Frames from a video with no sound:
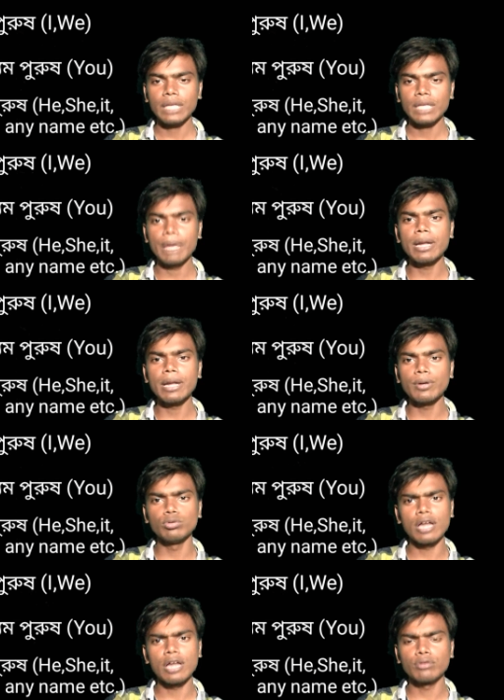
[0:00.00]
এবার আমরা
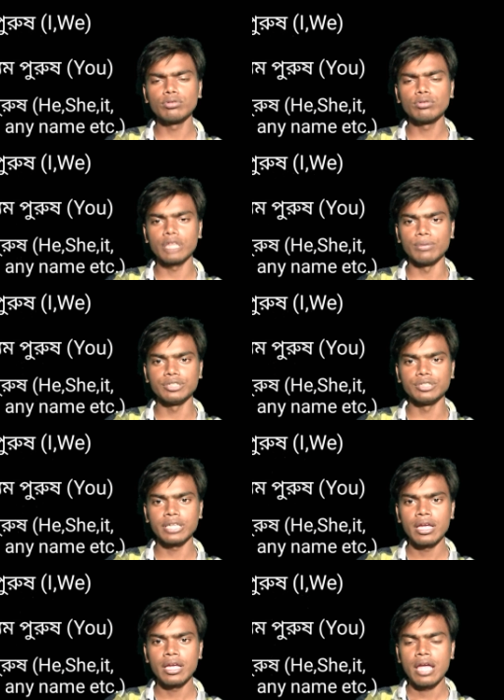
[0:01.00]
উদাহরণগুলো দেখব যে
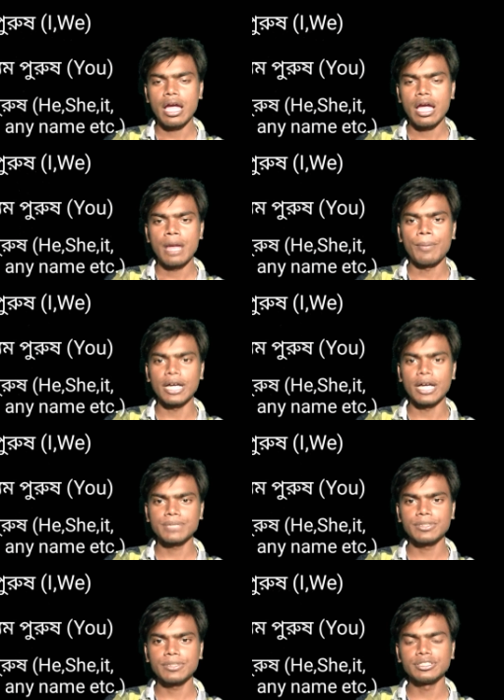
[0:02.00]
ফার্স্ট
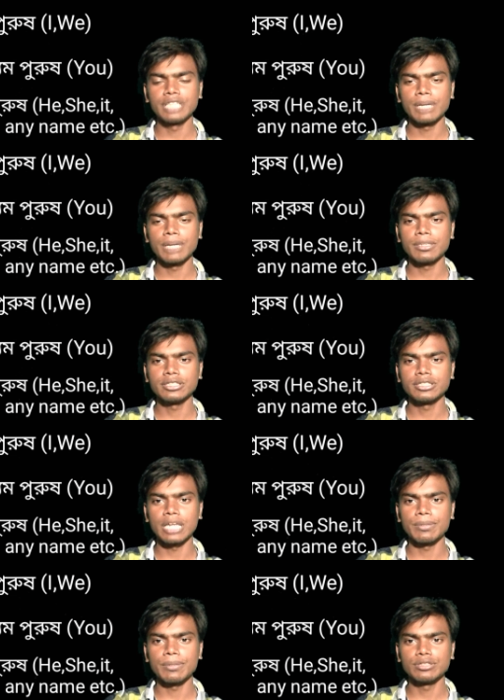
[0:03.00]
পার্সন সেকেন্ড পার্সন থার্ড
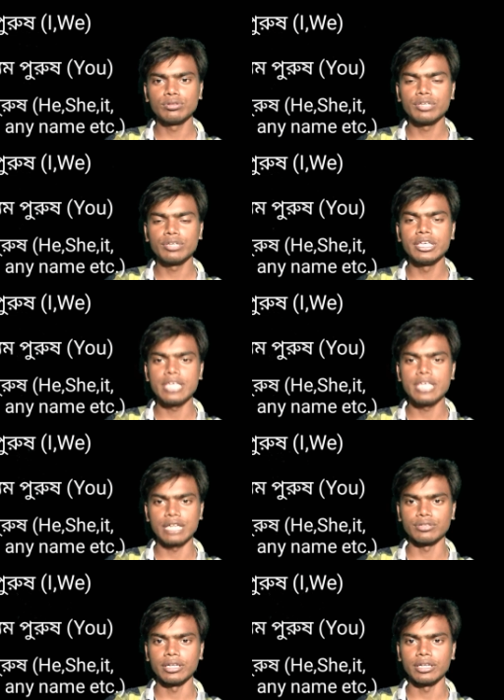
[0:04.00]
পার্সনগুলো কী কী
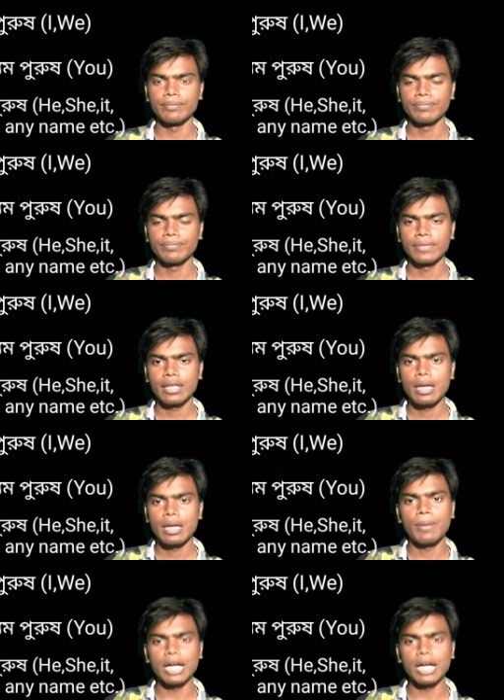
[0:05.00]
আসলে
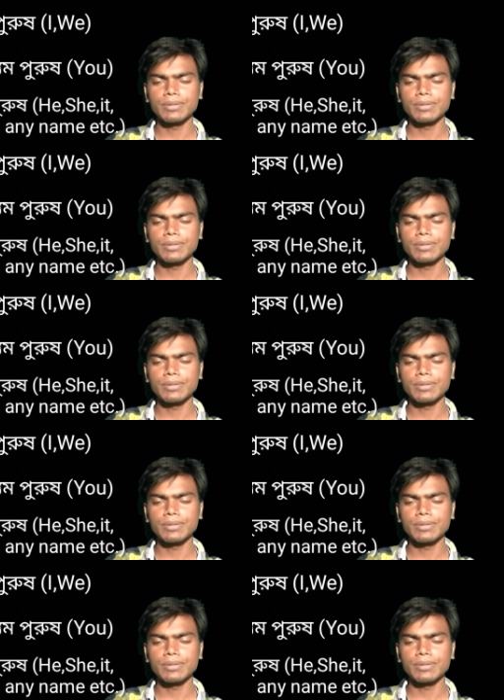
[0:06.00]
ফার্স্ট